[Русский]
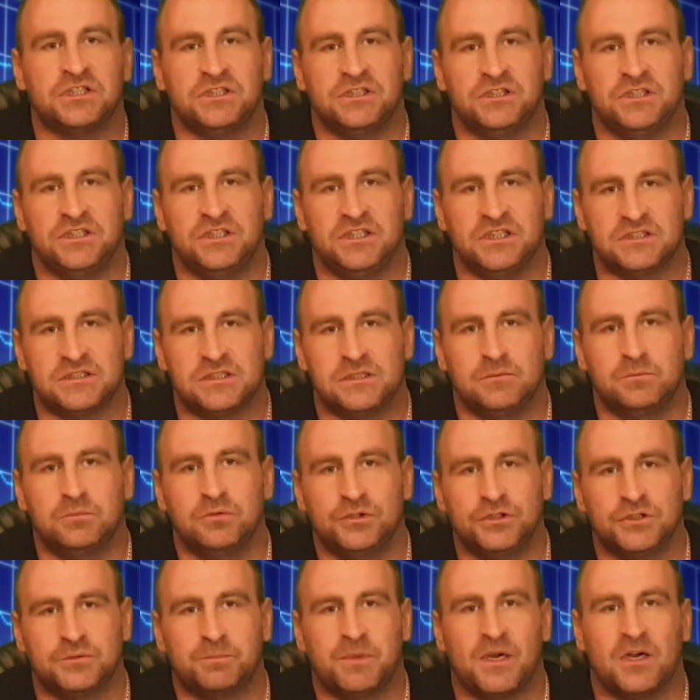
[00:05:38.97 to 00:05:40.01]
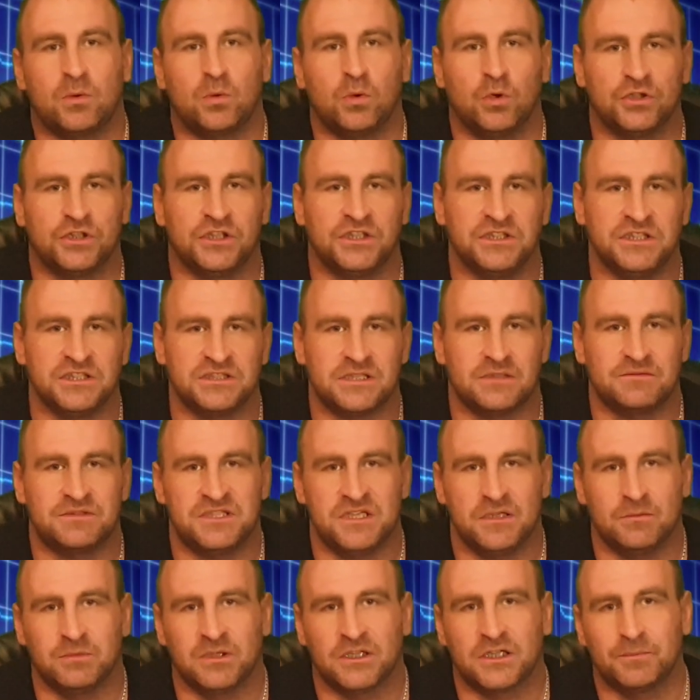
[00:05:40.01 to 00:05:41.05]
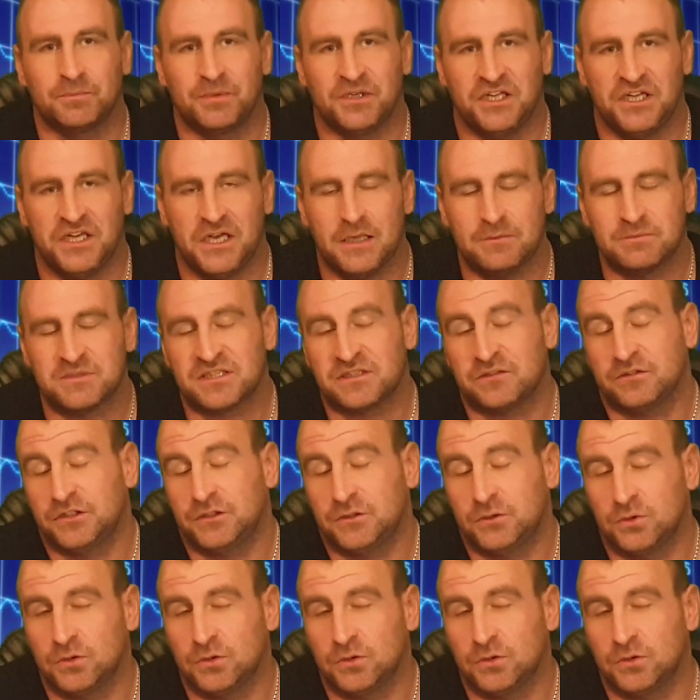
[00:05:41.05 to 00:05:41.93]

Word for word: и если будет погода не совсем благоприятствовать,